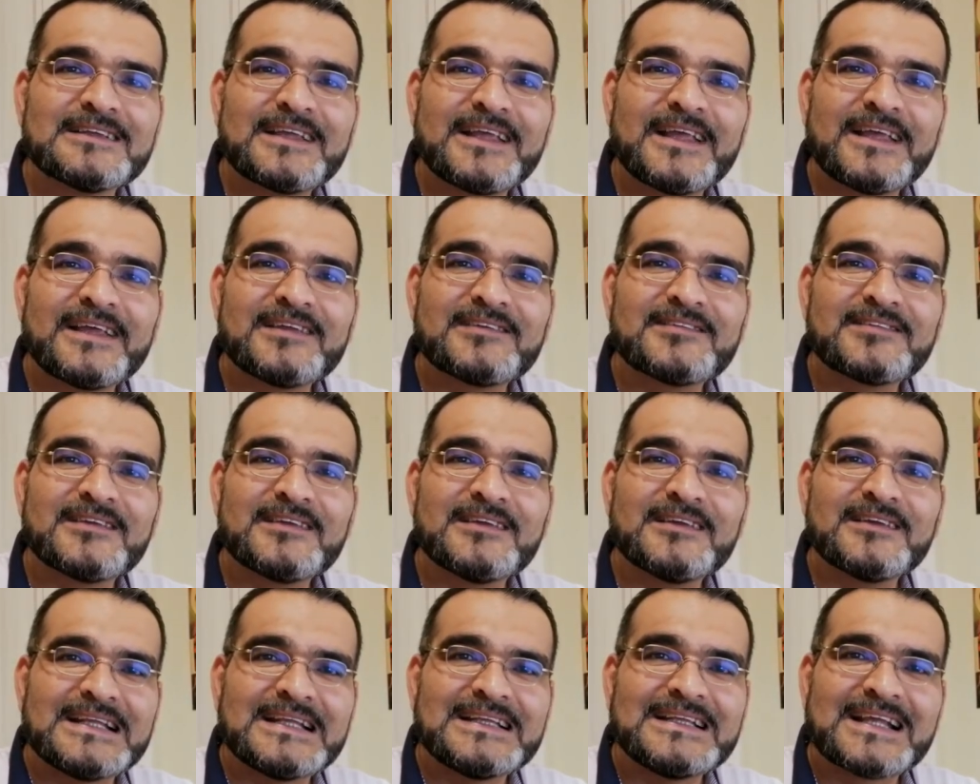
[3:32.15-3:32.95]
que
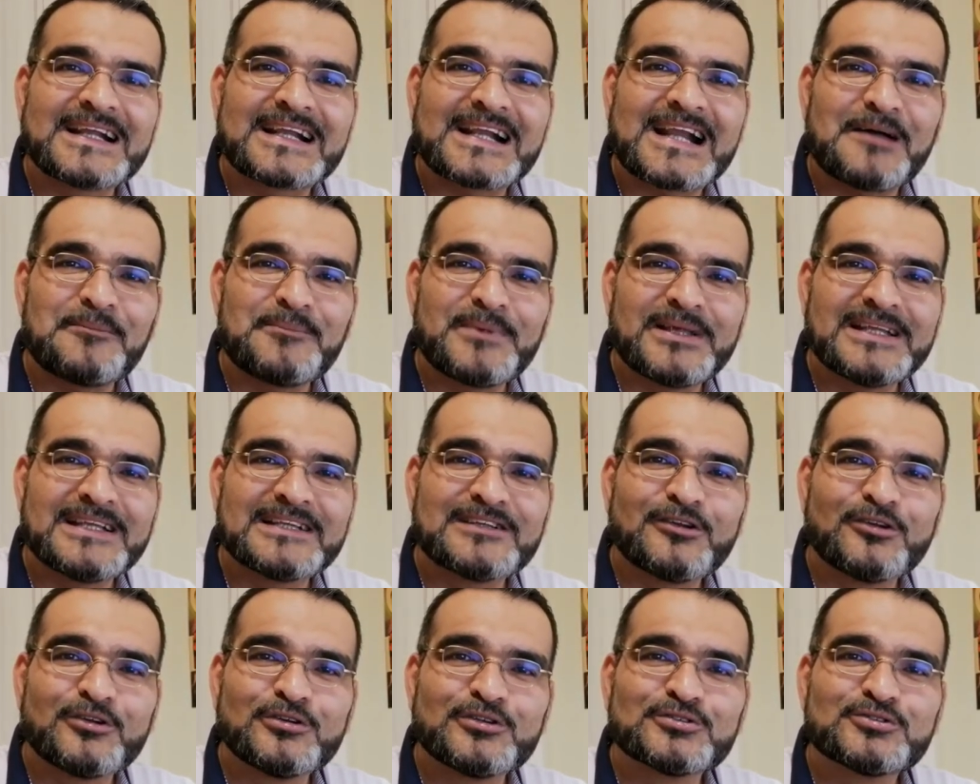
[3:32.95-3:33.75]
es el derrame
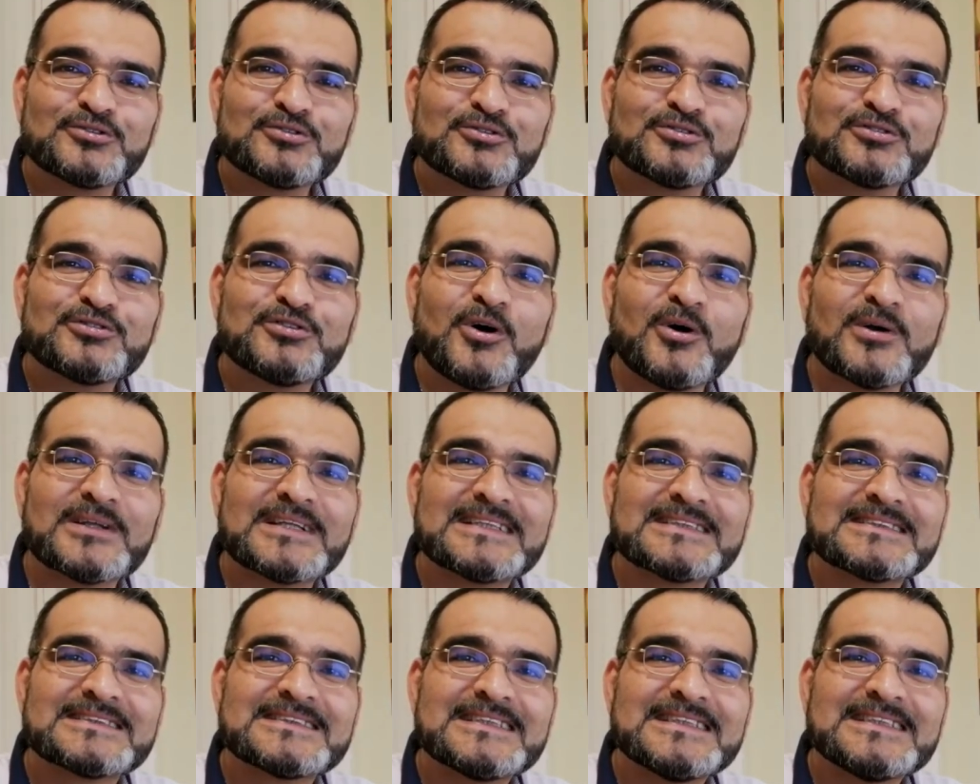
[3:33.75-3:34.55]
de todos sus
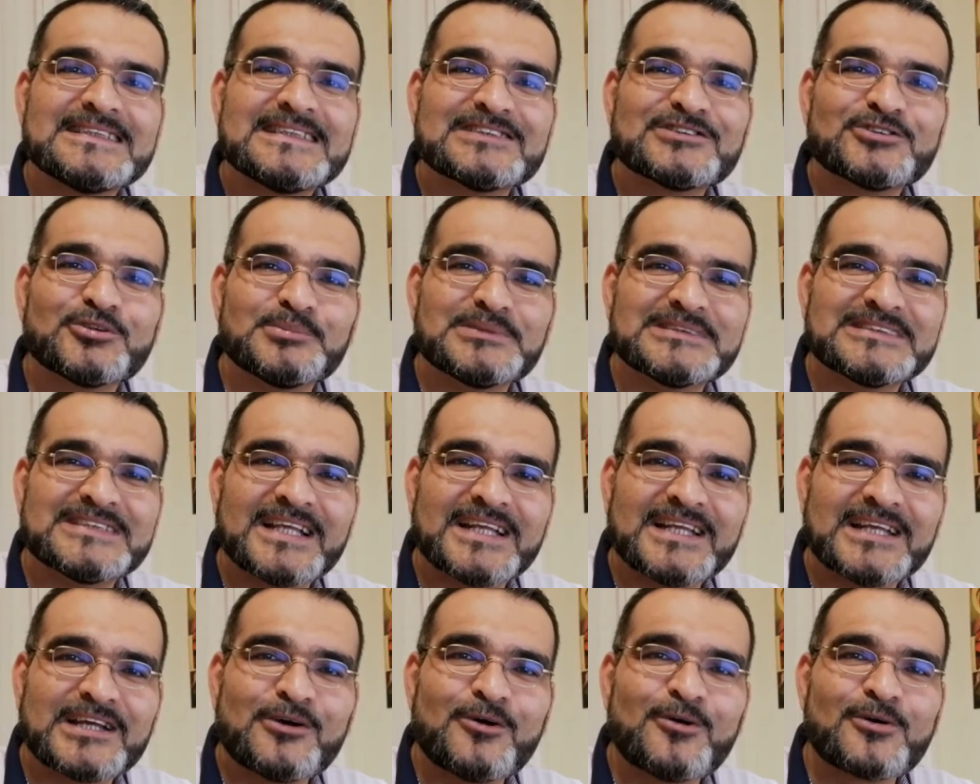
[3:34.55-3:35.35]
dones y de su
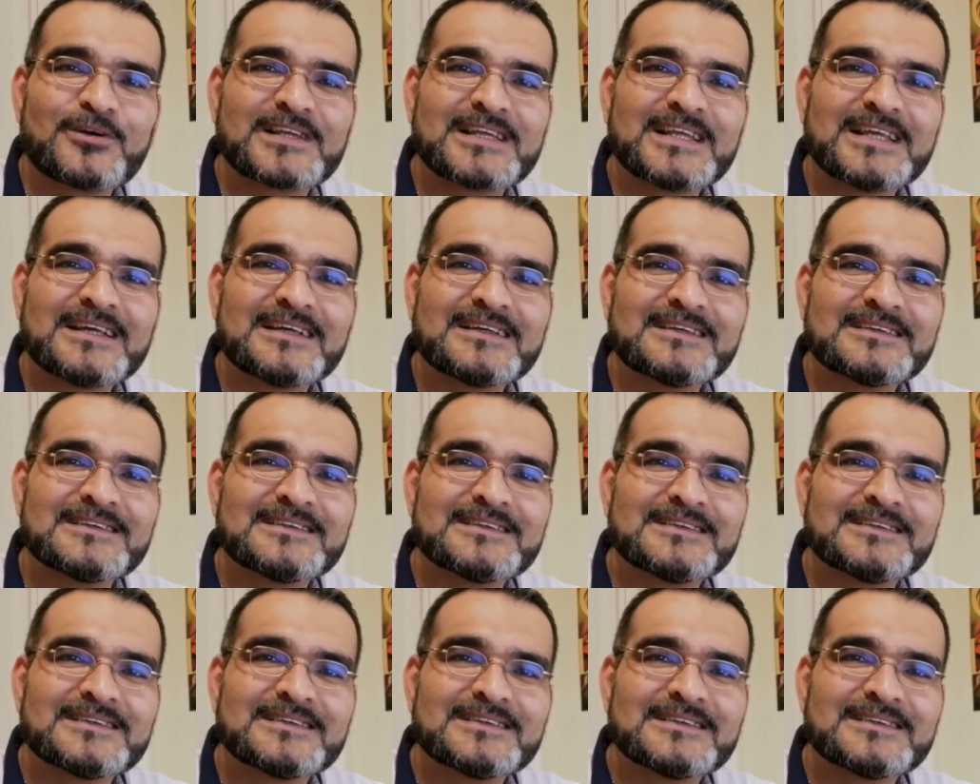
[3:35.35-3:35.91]
misericordia.